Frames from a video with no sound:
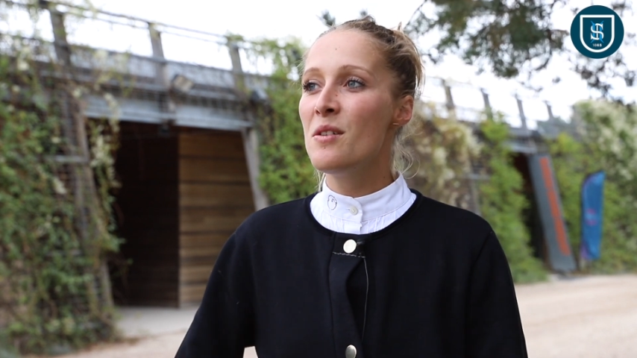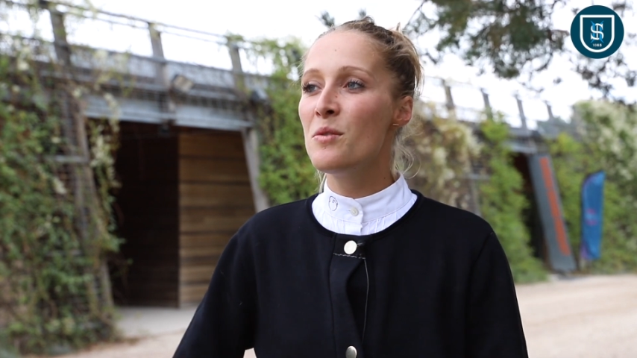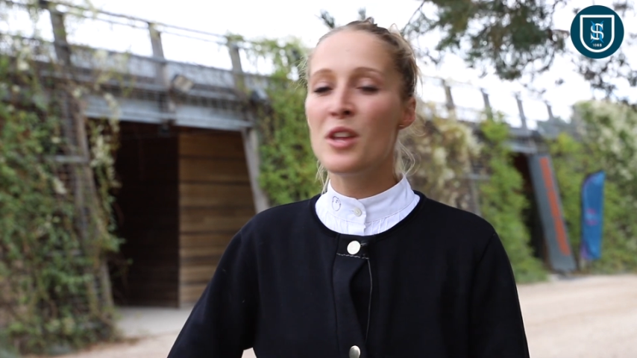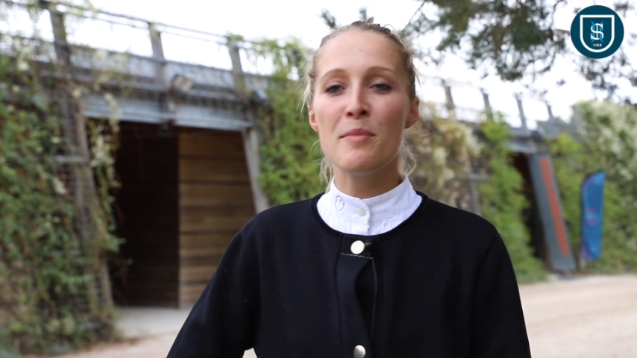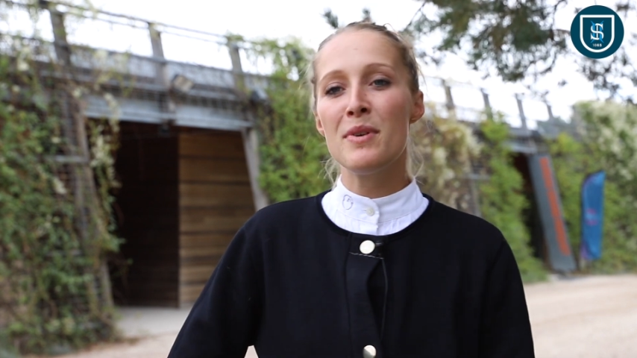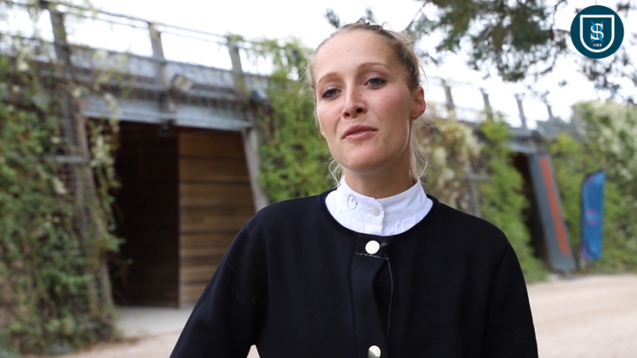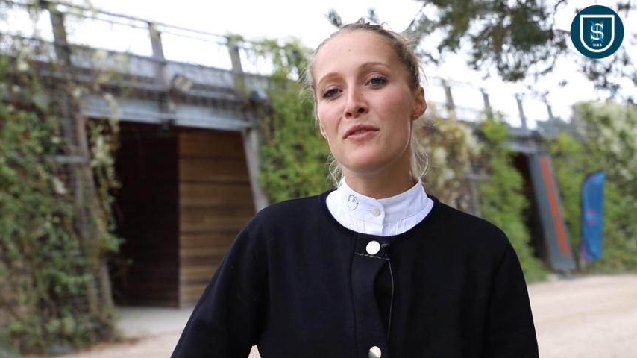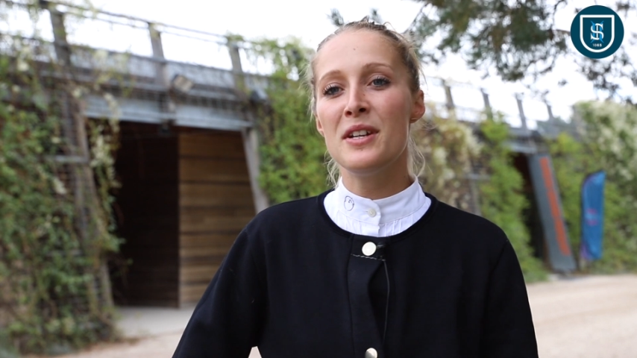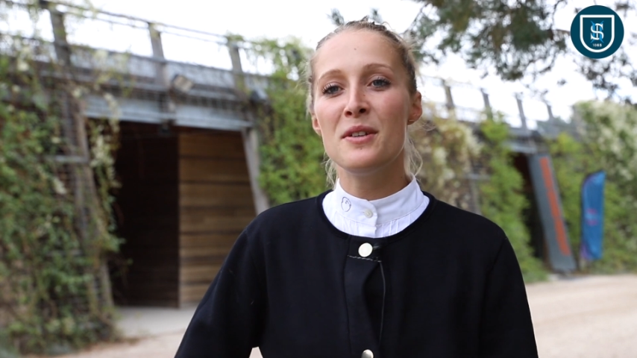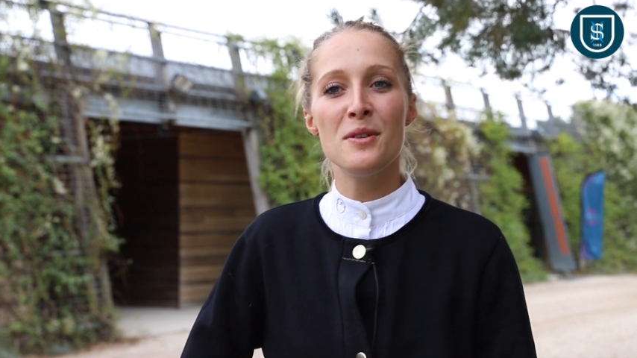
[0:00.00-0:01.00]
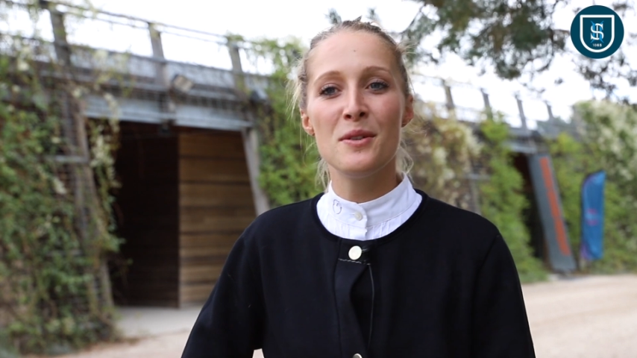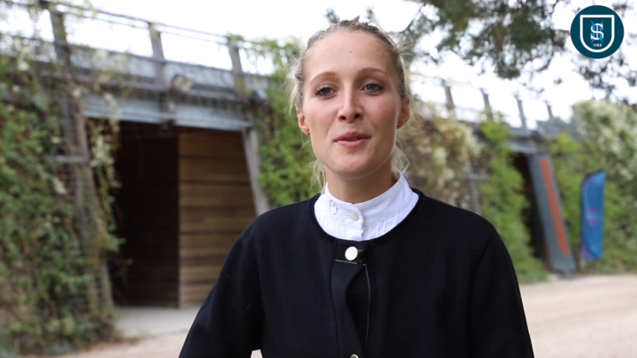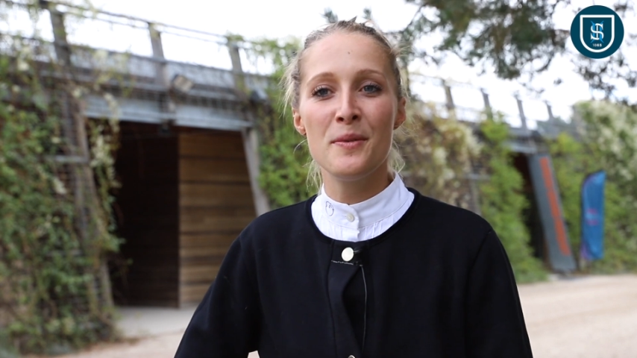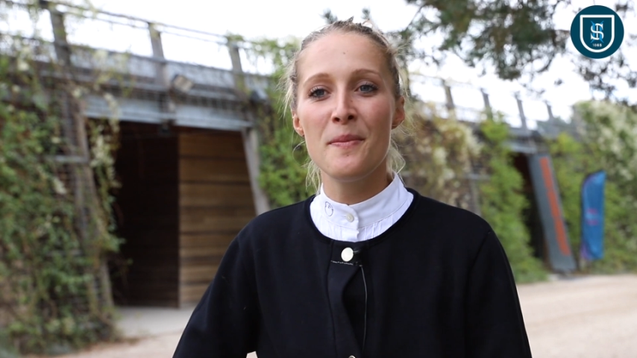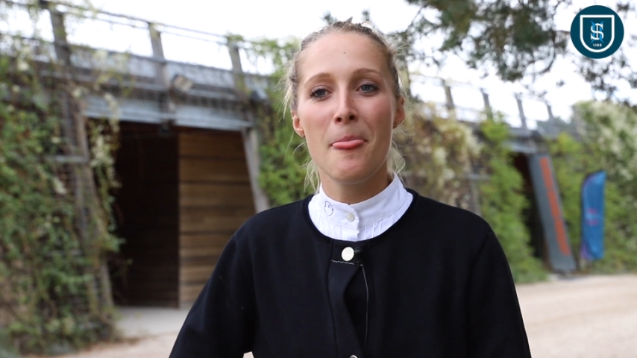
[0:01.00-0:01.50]
On n'a pas fait
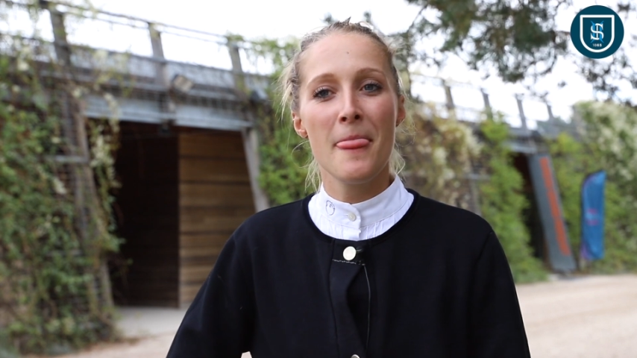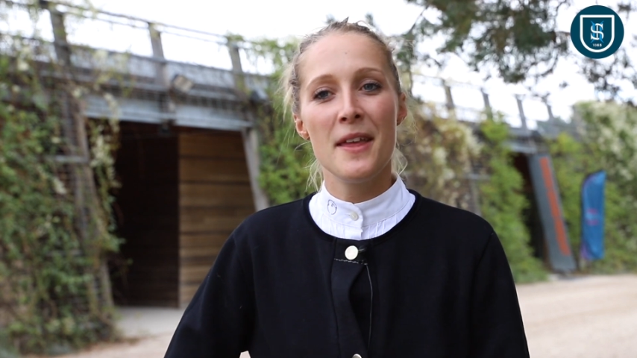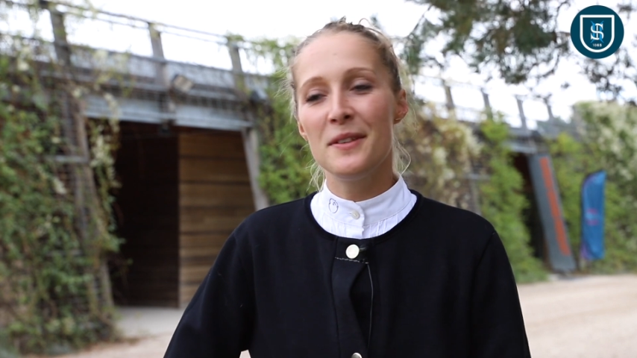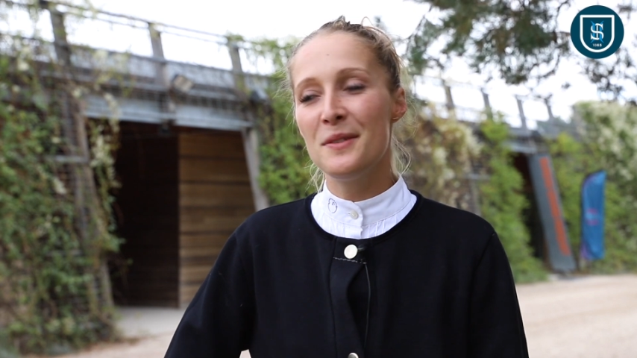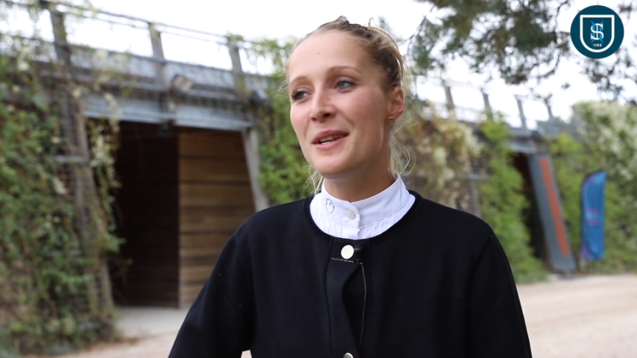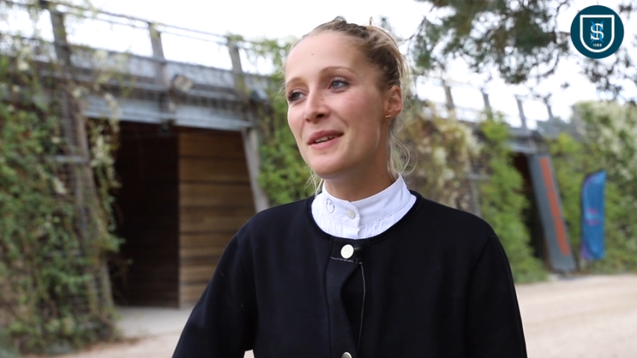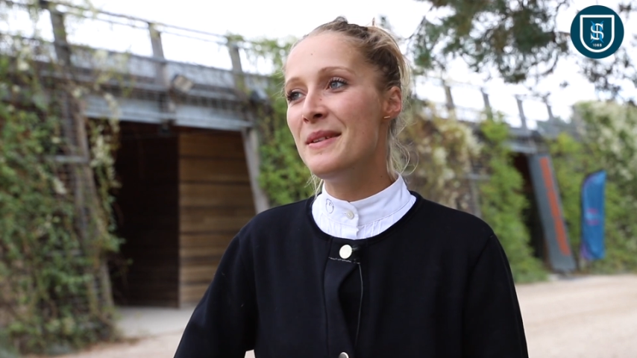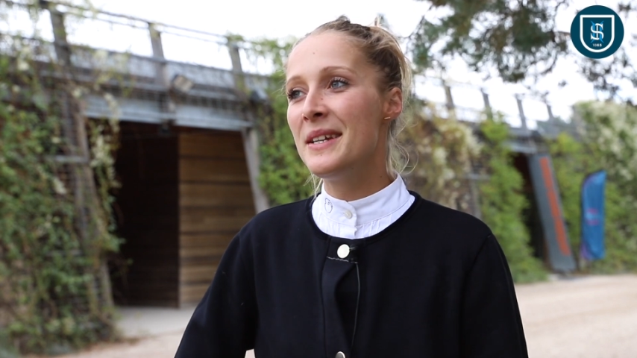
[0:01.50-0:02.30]
euh, tous les